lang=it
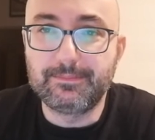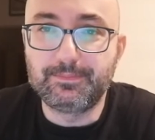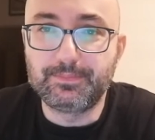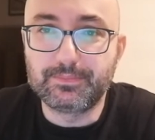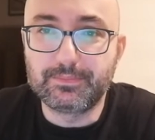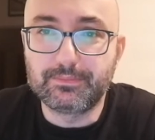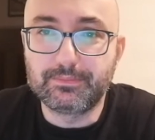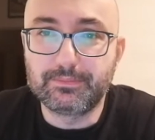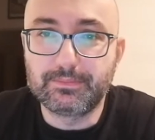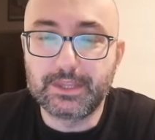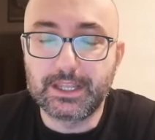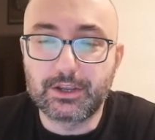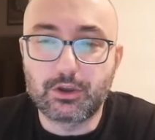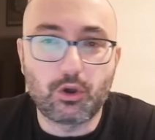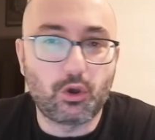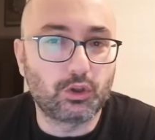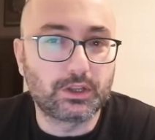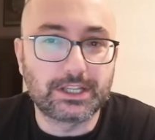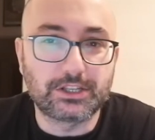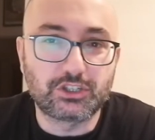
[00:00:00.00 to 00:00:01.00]
mm, di
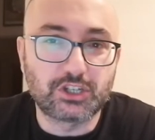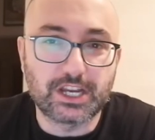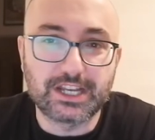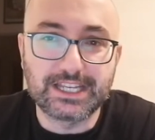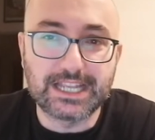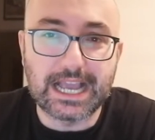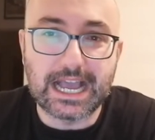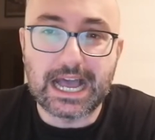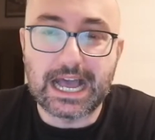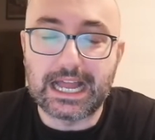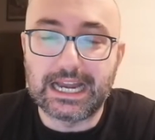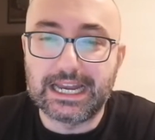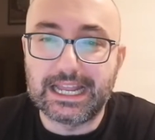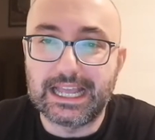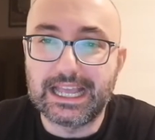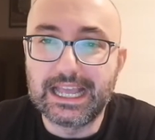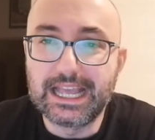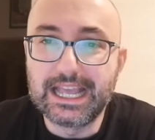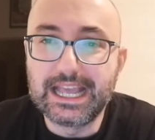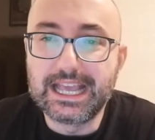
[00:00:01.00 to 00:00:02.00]
code
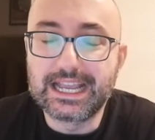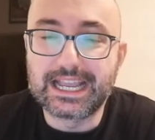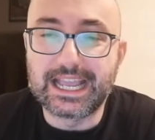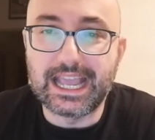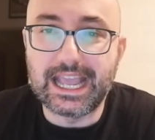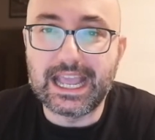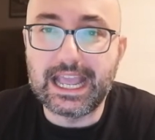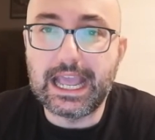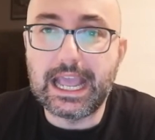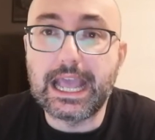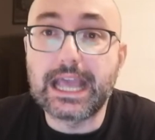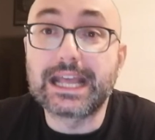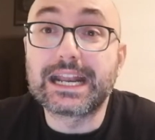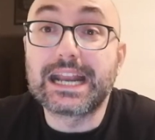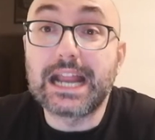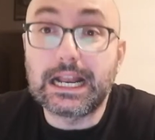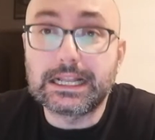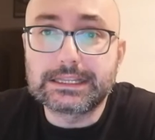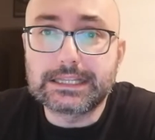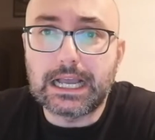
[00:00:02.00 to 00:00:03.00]
geniale che in
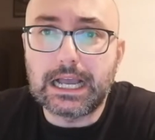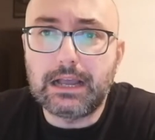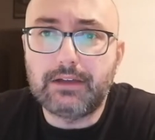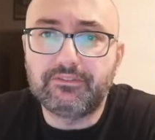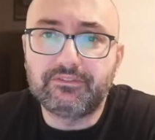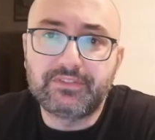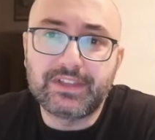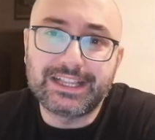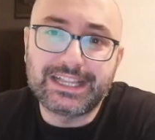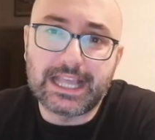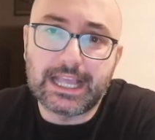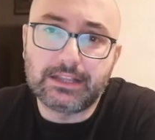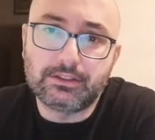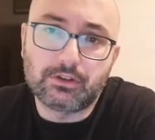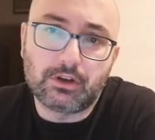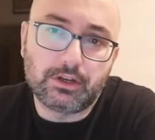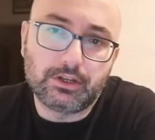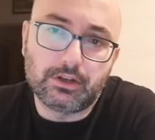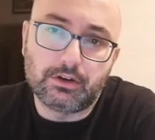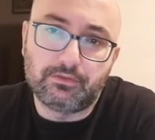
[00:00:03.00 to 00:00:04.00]
realtà
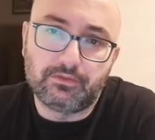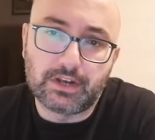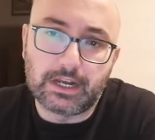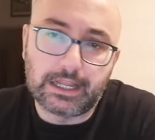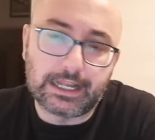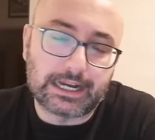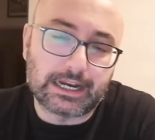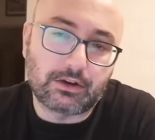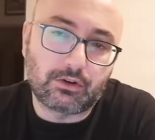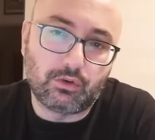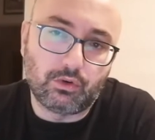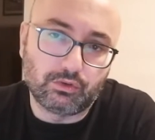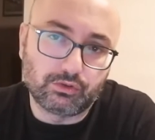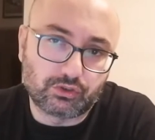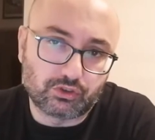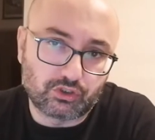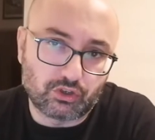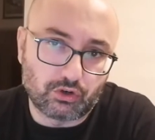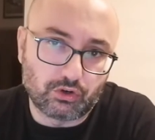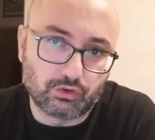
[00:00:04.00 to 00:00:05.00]
vedendolo io non ve le
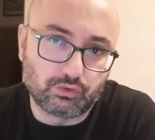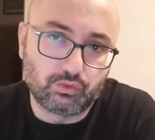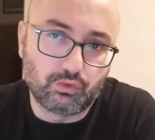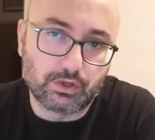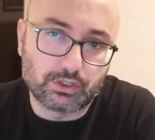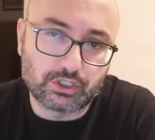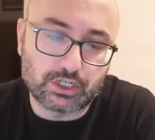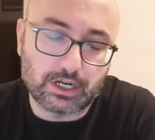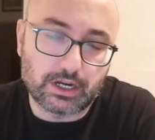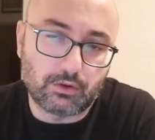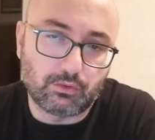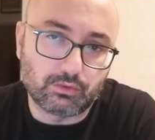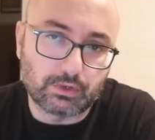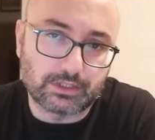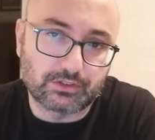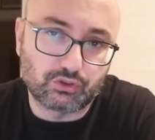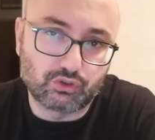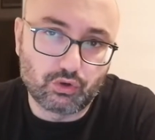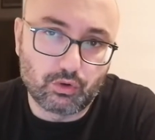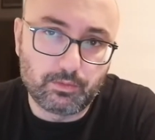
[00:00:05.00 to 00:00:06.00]
racconto sono due ce n'è
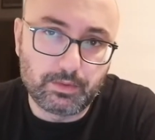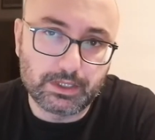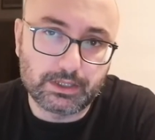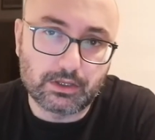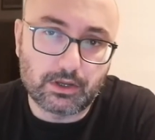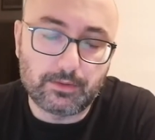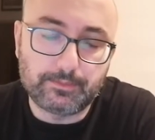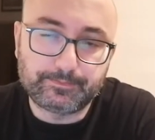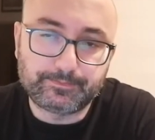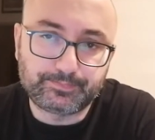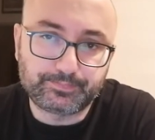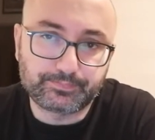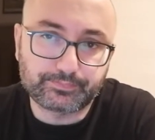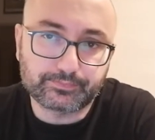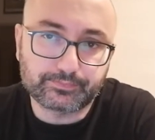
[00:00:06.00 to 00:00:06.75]
una subito